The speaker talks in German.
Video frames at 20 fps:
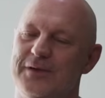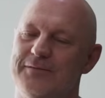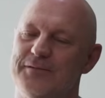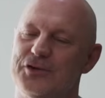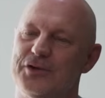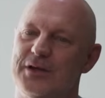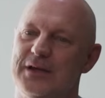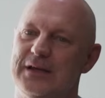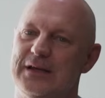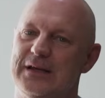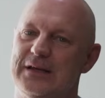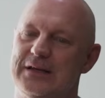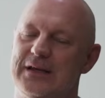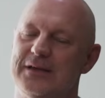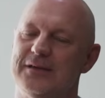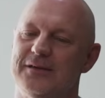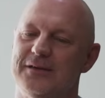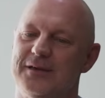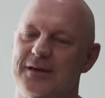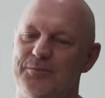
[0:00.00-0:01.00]
Die haben wahrscheinlich
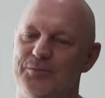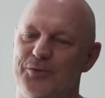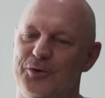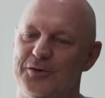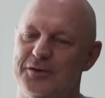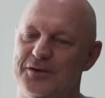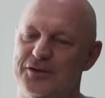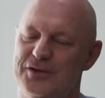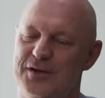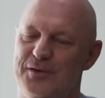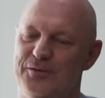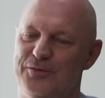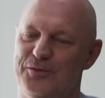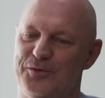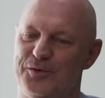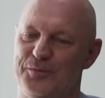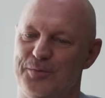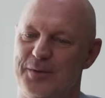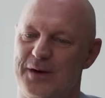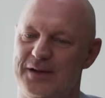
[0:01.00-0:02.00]
gedacht, ich habe noch einen
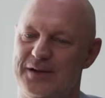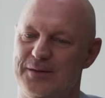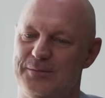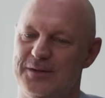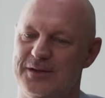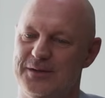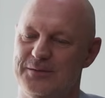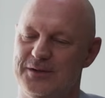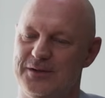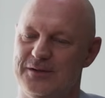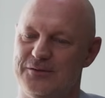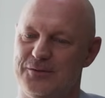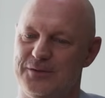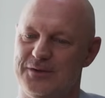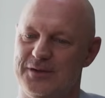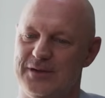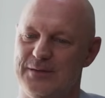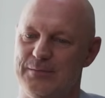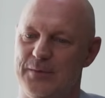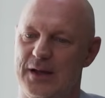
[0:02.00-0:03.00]
Geschäftsführungspartner, mit dem ich das
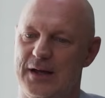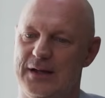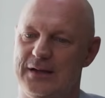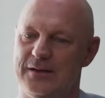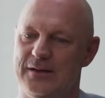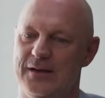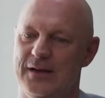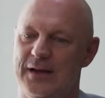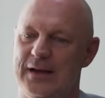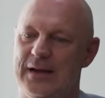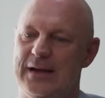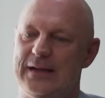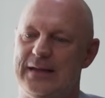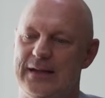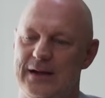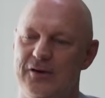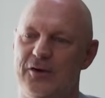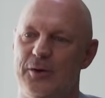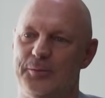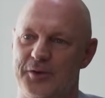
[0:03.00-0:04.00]
Unternehmen leite.
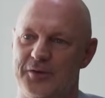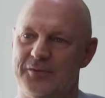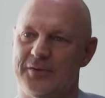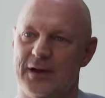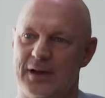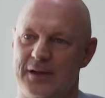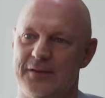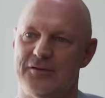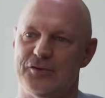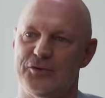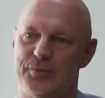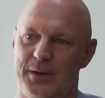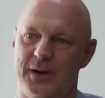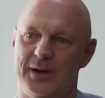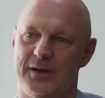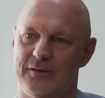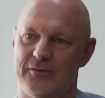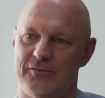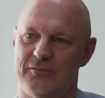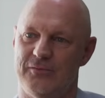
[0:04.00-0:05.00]
Der kommt aus der ganzen
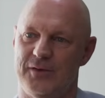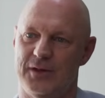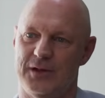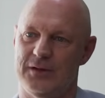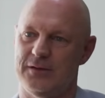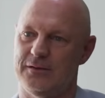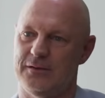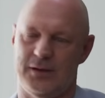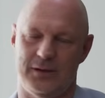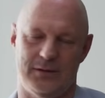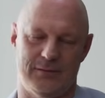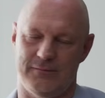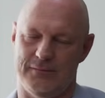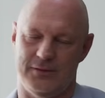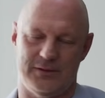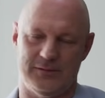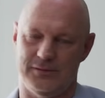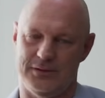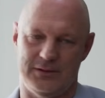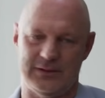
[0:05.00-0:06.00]
Sparkassenwelt seit
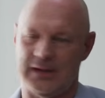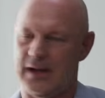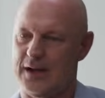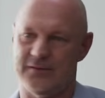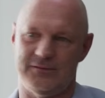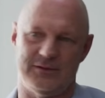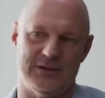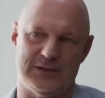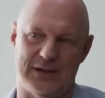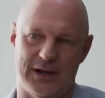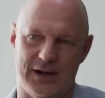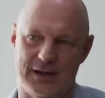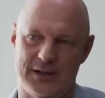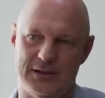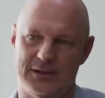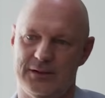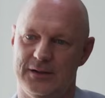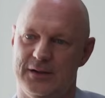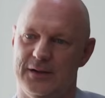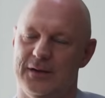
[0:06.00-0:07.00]
also 30
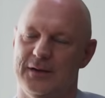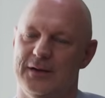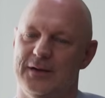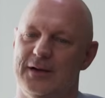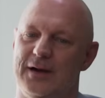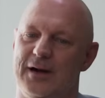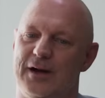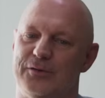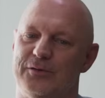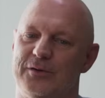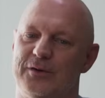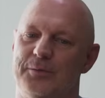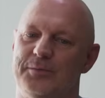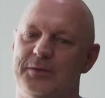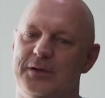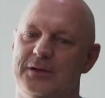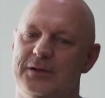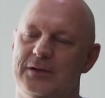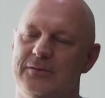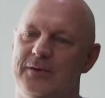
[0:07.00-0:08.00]
Jahren. Also ich glaube,
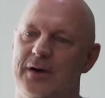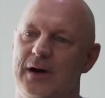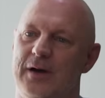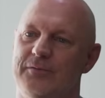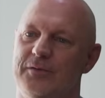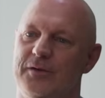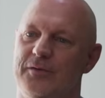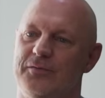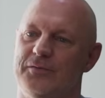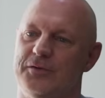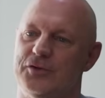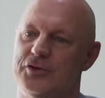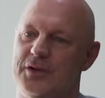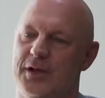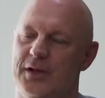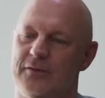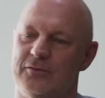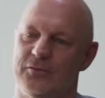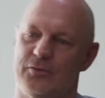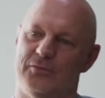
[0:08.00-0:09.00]
die Idee war einfach, wir
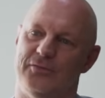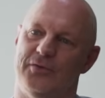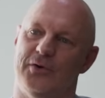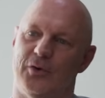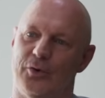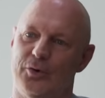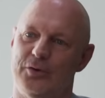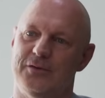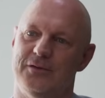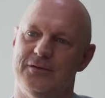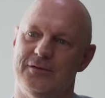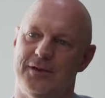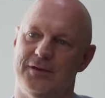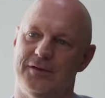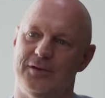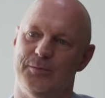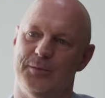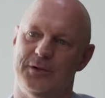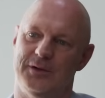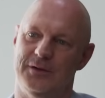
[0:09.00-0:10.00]
stecken so einen Verrückten, der
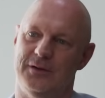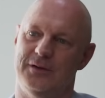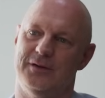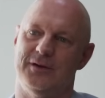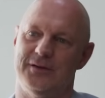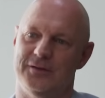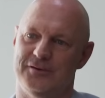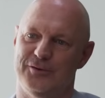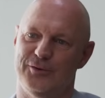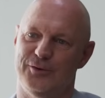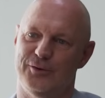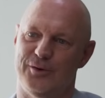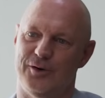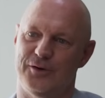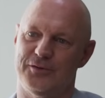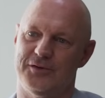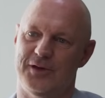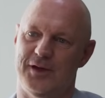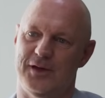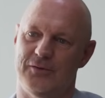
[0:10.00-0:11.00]
sich mit Digitalisierung
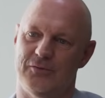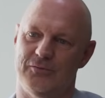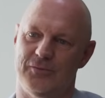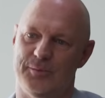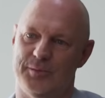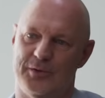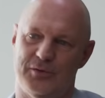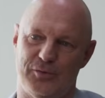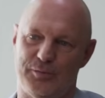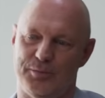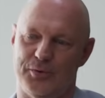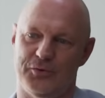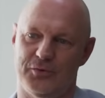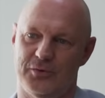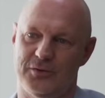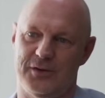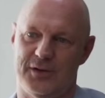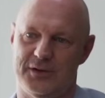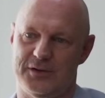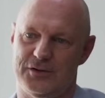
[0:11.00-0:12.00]
auskennt und wie man so
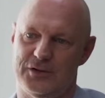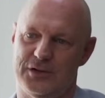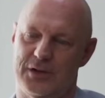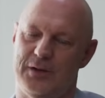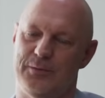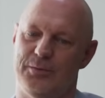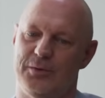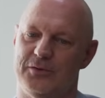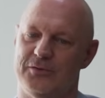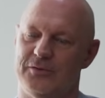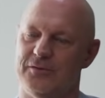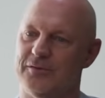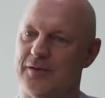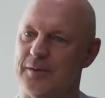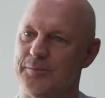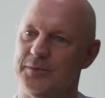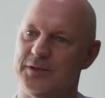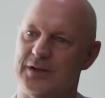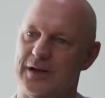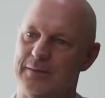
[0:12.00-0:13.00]
Produkte an den Start bringt,
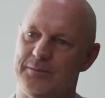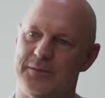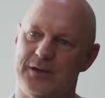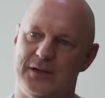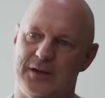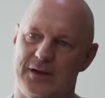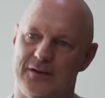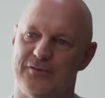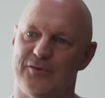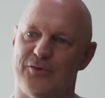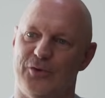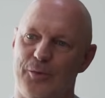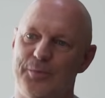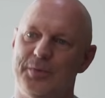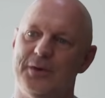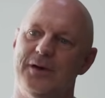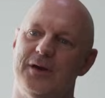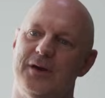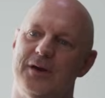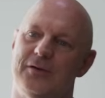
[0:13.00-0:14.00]
zusammen mit einem, der die ganze
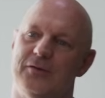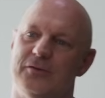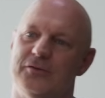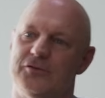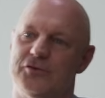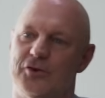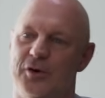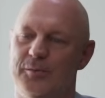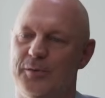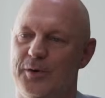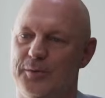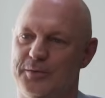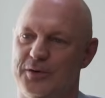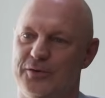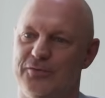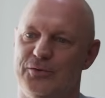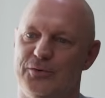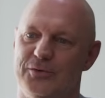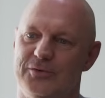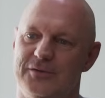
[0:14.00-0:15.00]
Gruppe kennt und schauen mal, ob
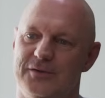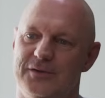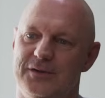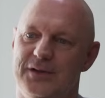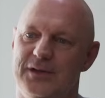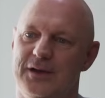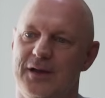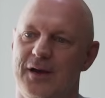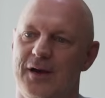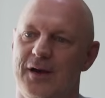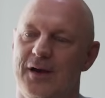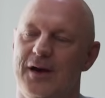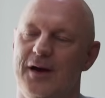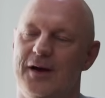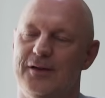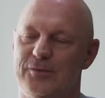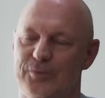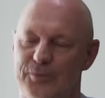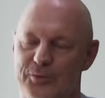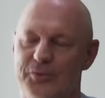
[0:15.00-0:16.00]
das funktioniert.
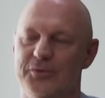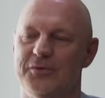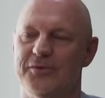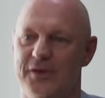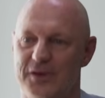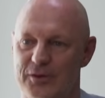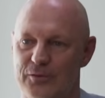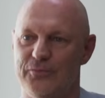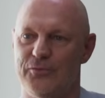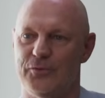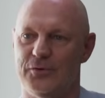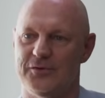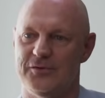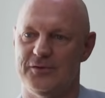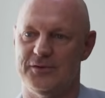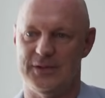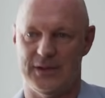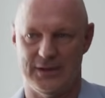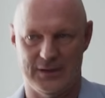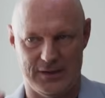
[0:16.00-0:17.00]
Hat zum Glück sehr gut
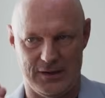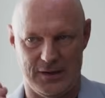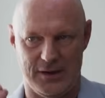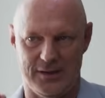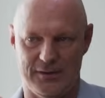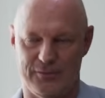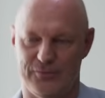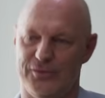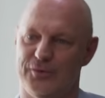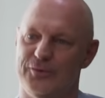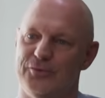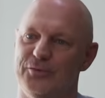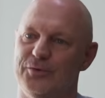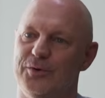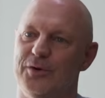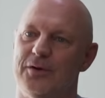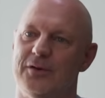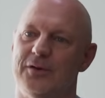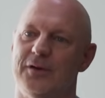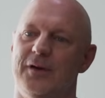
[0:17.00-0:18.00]
funktioniert, der die gleiche
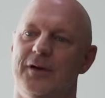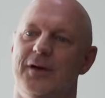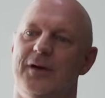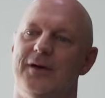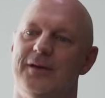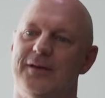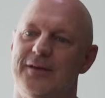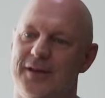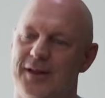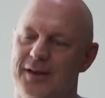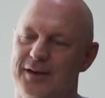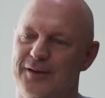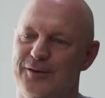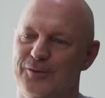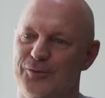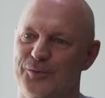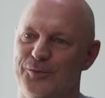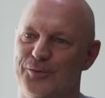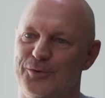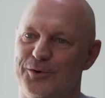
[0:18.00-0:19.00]
Frisur und einen
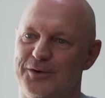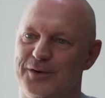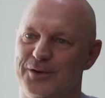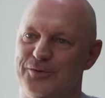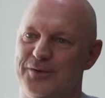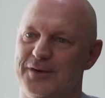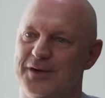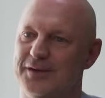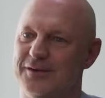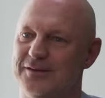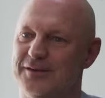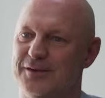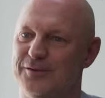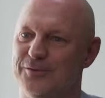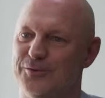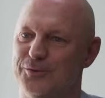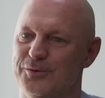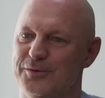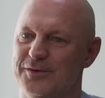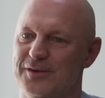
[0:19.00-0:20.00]
ähnlichen Humor und deswegen hat das
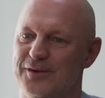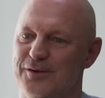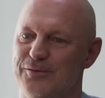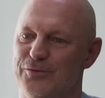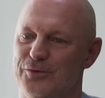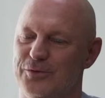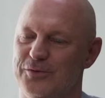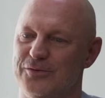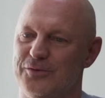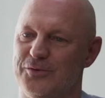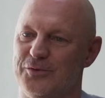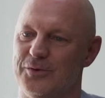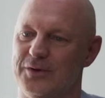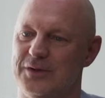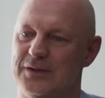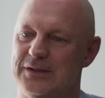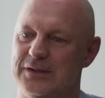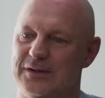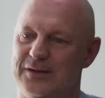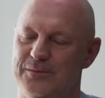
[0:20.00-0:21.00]
ganz gut äh,
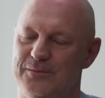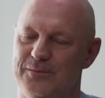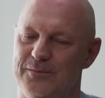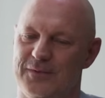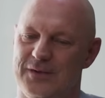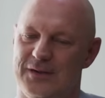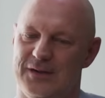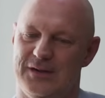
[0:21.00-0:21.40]
funktioniert. Ähm,